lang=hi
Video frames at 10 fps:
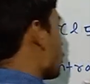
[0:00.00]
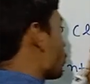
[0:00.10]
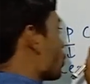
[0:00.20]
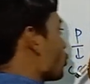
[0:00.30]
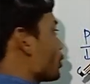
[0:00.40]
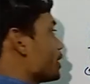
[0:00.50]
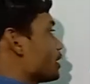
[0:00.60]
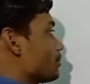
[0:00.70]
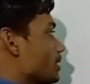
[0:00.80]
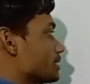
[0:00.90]
और क्लोरीन
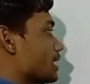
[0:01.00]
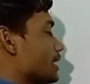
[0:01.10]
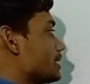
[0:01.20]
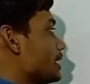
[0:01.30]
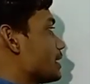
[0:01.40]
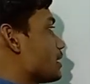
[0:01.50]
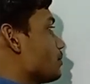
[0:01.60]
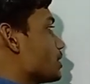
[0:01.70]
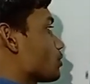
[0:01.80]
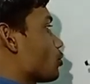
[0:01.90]
के पास ज्यादा
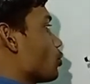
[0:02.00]
एटम है